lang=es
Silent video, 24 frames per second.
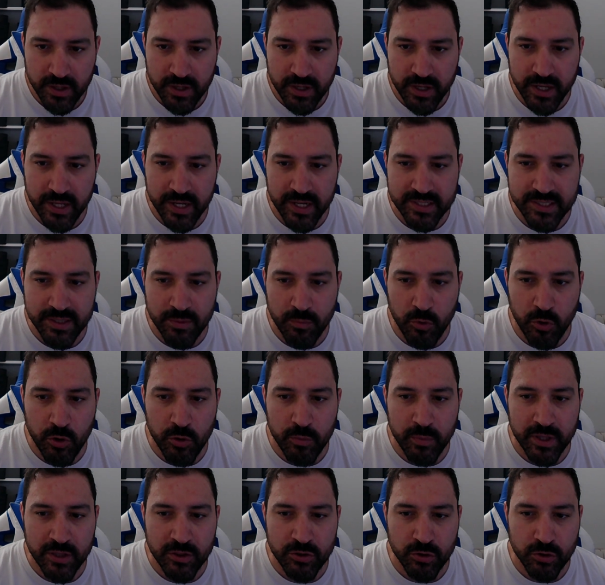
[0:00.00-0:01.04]
en este
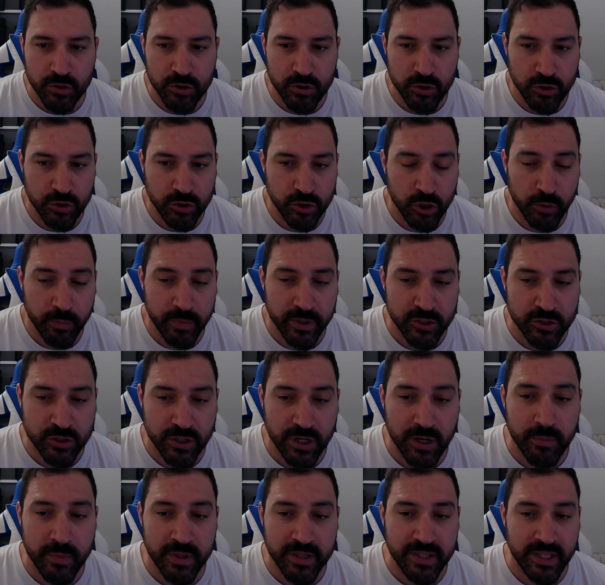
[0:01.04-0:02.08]
movimiento, yo
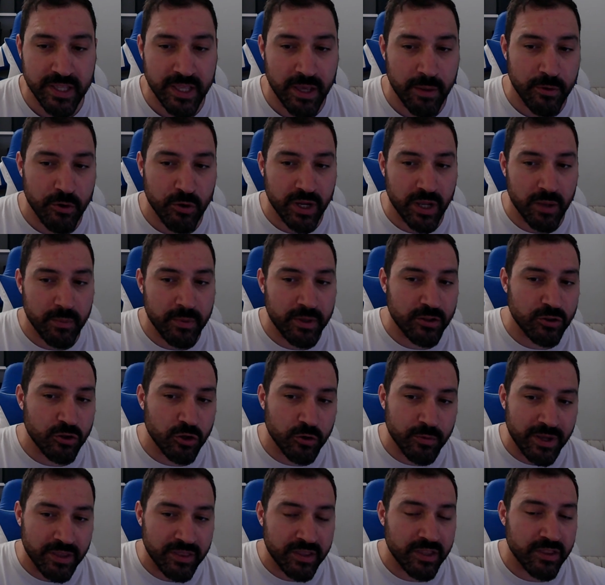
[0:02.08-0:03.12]
personalmente ya veo que
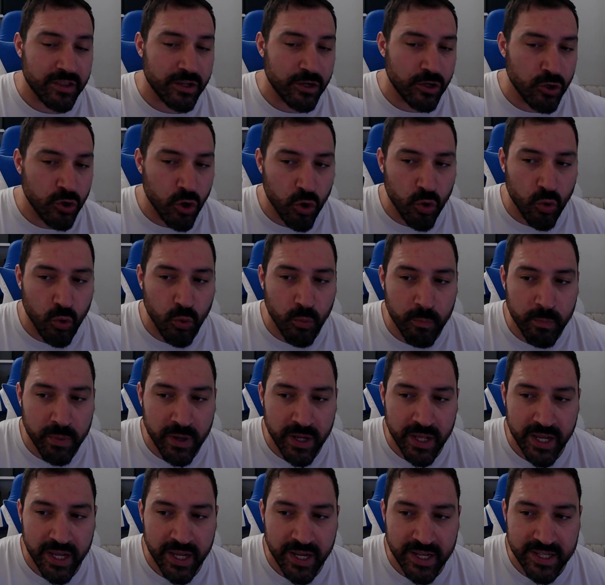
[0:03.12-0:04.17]
Víctor Vázquez no
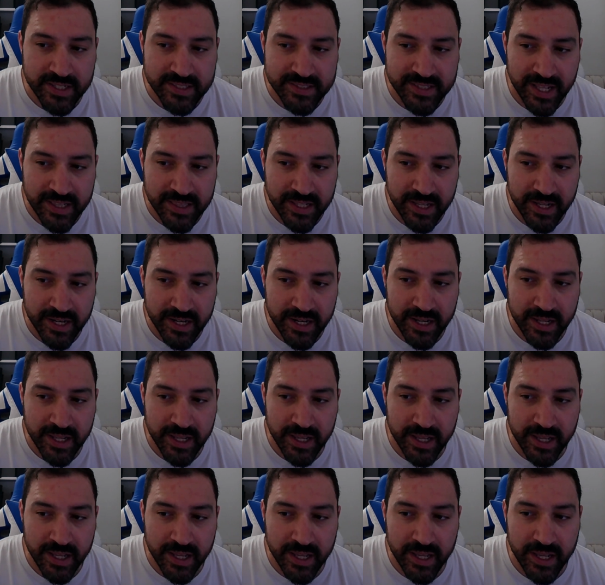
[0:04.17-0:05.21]
cumple el estándar eh,